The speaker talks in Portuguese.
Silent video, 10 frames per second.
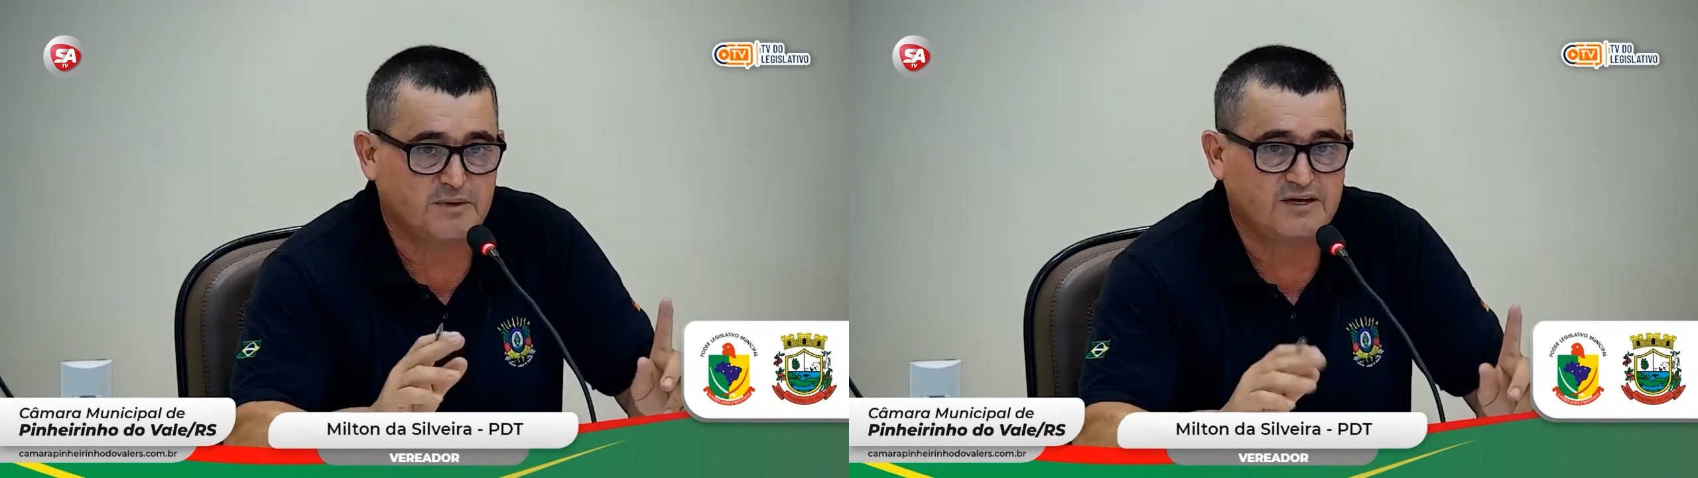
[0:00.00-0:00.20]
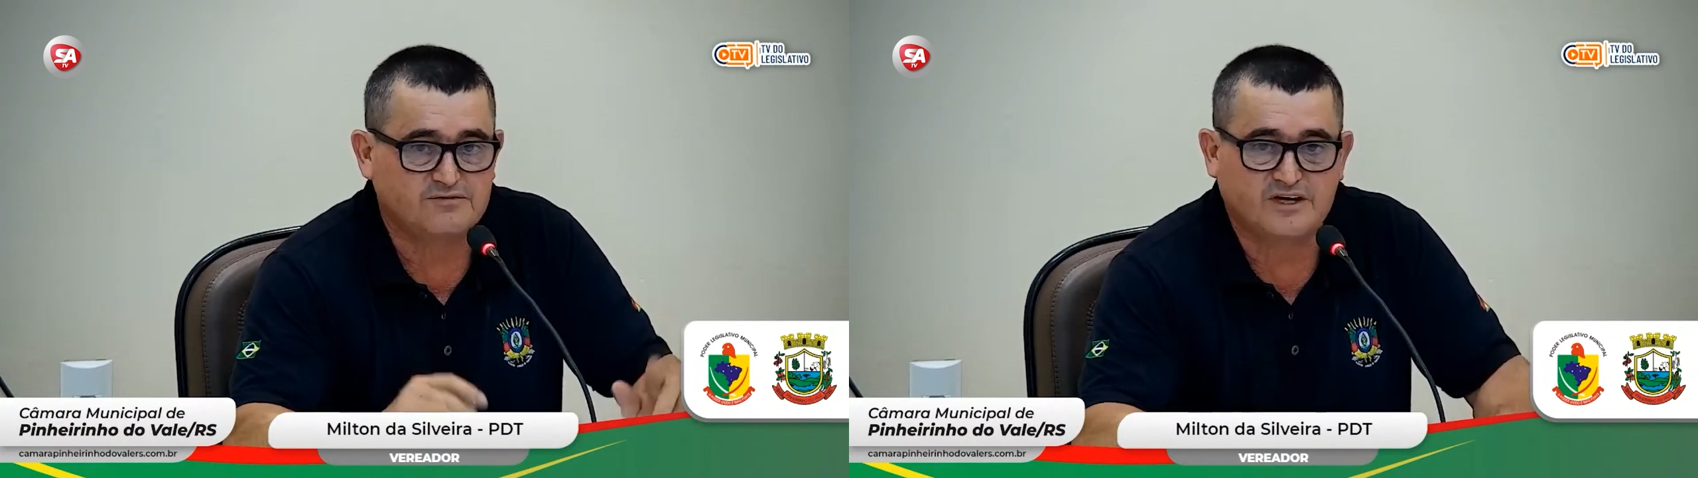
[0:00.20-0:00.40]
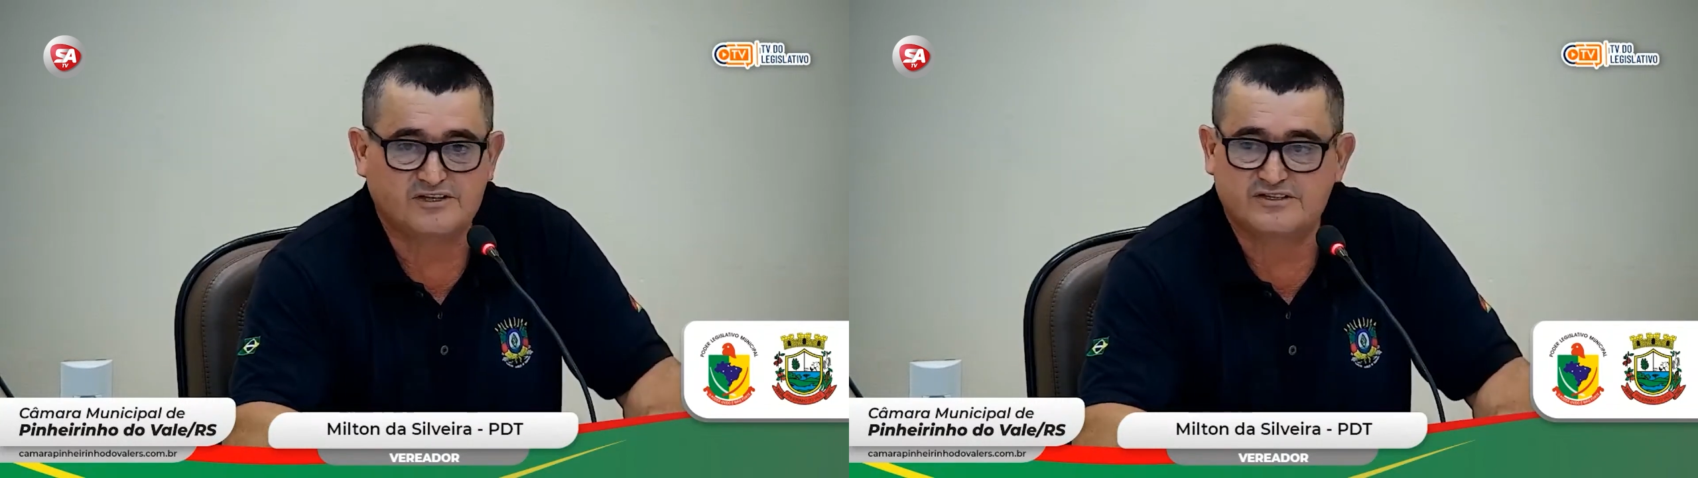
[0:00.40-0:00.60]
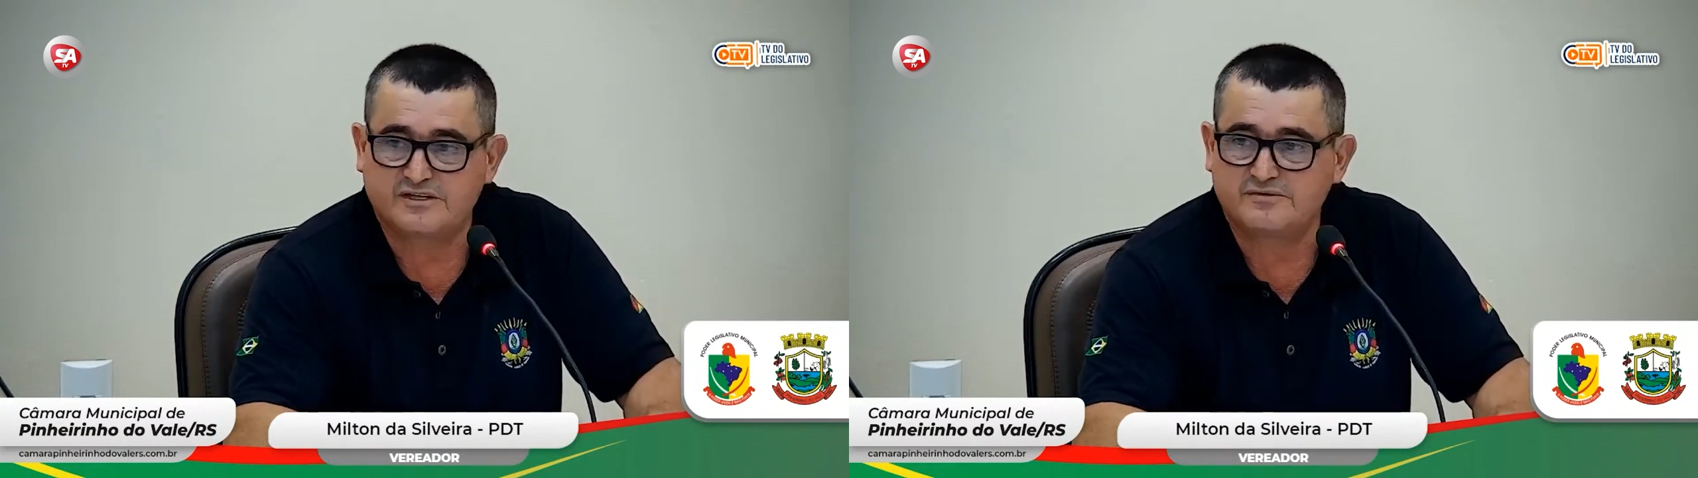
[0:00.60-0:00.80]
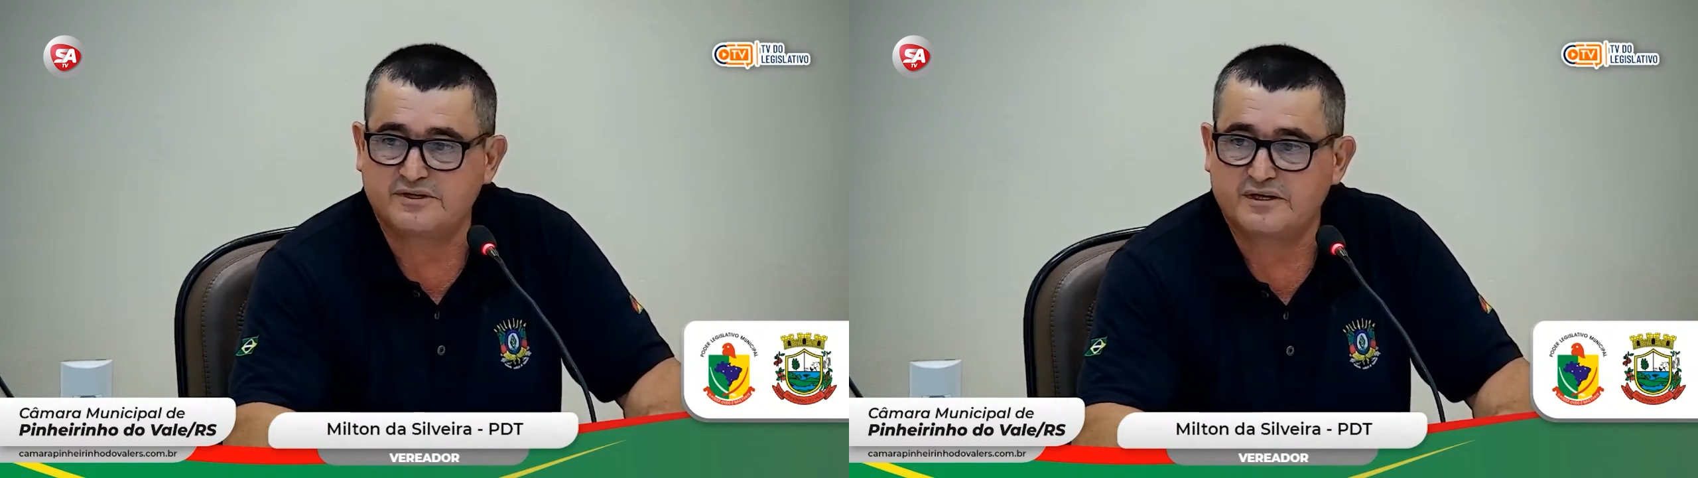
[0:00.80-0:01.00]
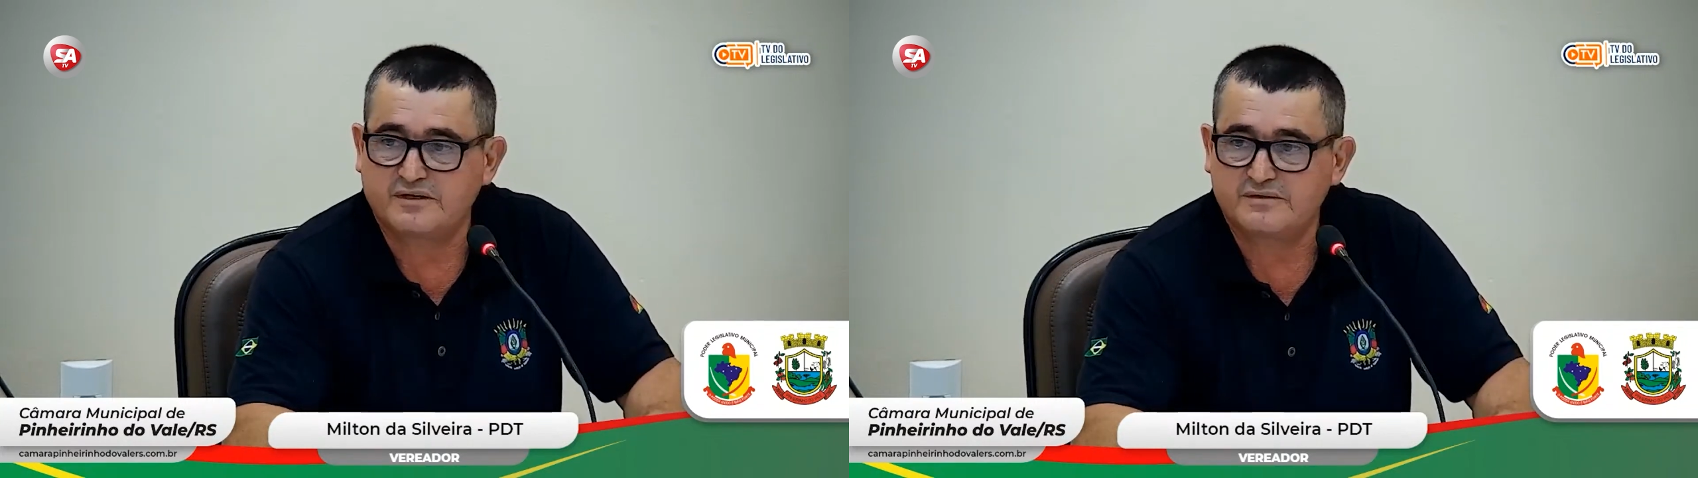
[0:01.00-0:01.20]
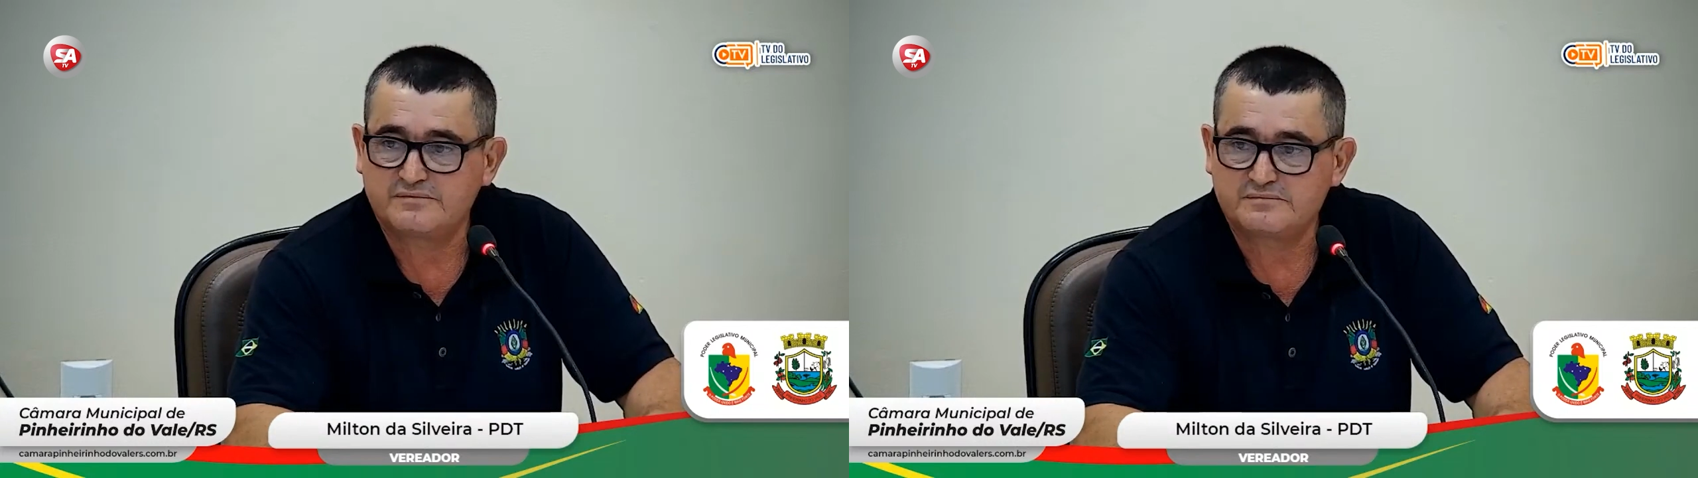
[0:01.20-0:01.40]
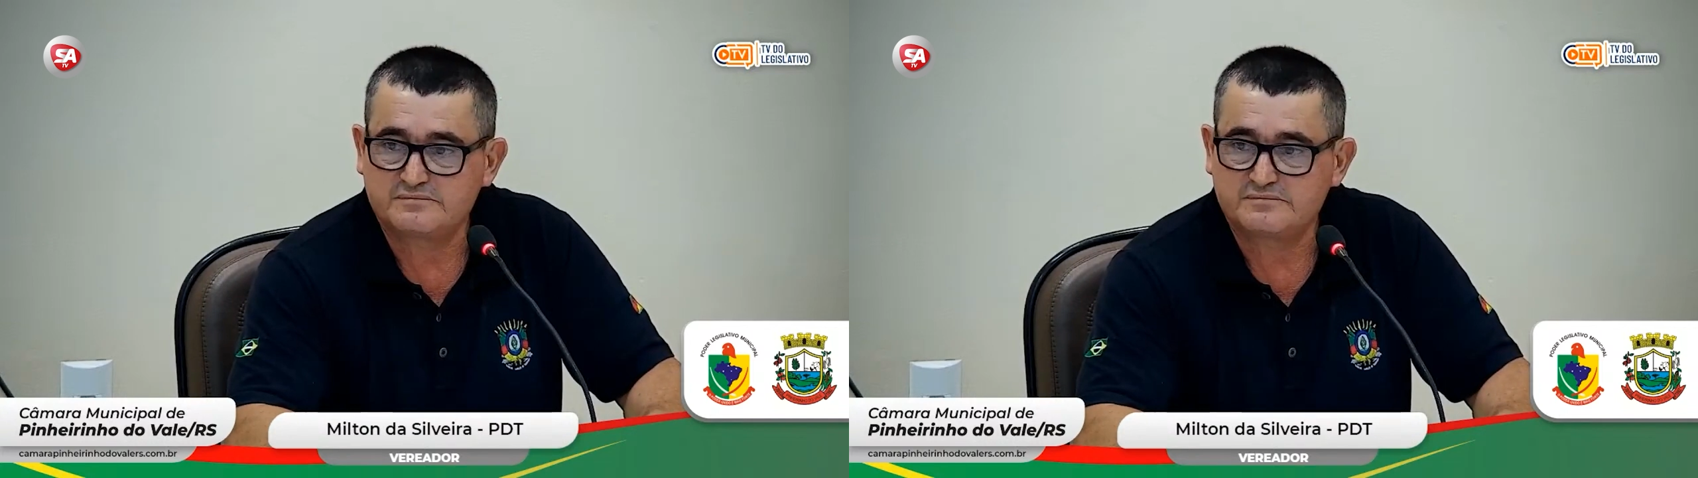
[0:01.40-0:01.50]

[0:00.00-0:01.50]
respeito da gestão dele